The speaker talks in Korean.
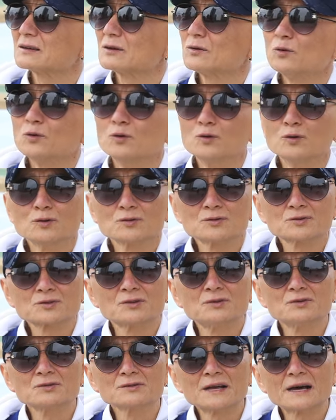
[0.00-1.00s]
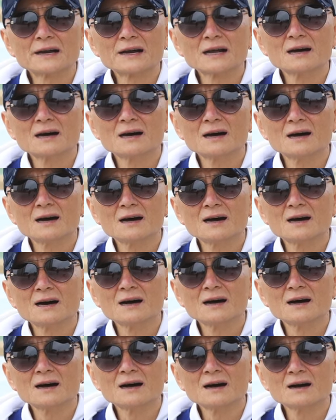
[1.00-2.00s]
온통
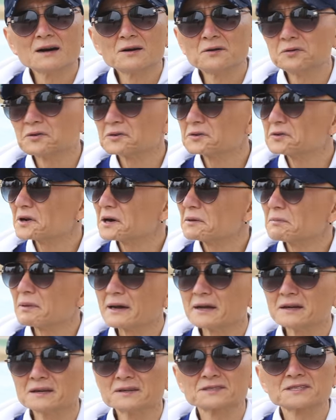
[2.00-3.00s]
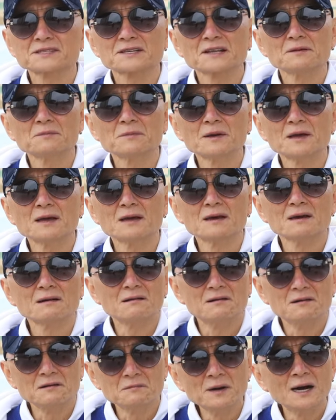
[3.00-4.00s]
나라가 코로나 바이러스 때문에
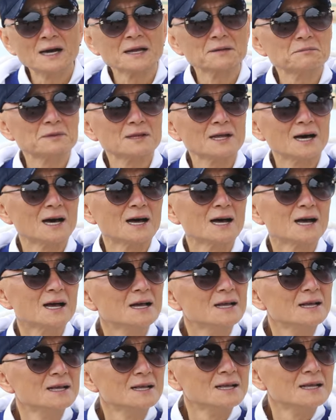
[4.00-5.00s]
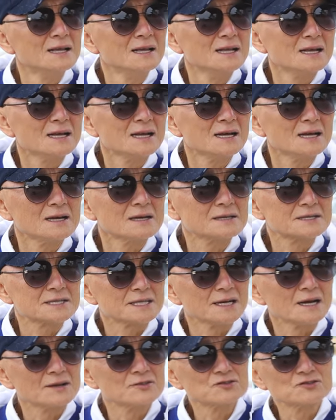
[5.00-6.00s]
엉망입니다 에,
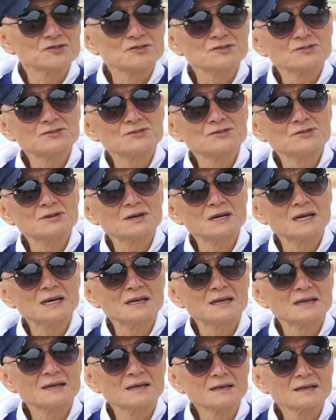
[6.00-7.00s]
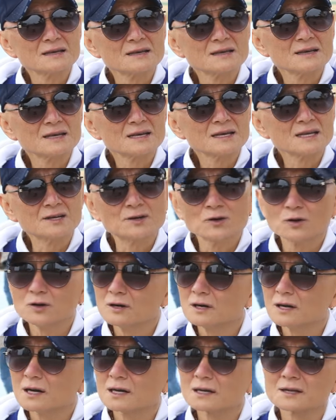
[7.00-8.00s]
지난주에
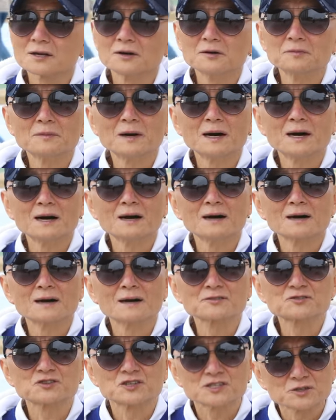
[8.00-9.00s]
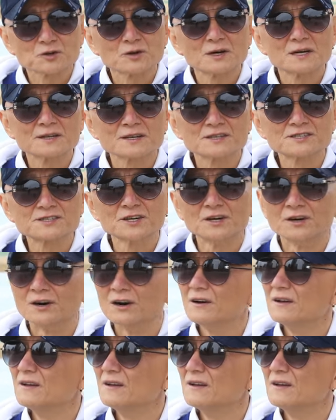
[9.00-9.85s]
일요일날 경마가 취소가 됐죠